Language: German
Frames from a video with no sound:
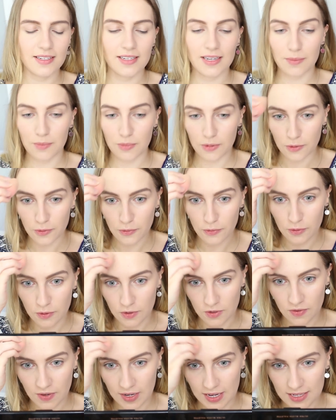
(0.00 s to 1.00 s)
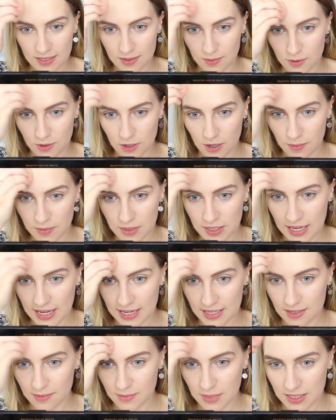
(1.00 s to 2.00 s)
in der Prüfungsphase bekomme ich
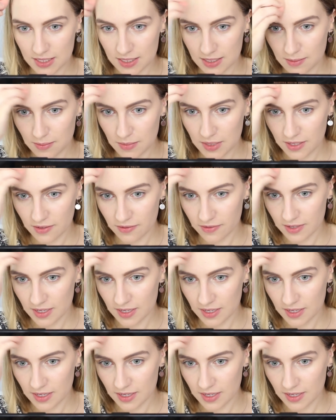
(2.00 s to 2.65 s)
echt immer ziemlich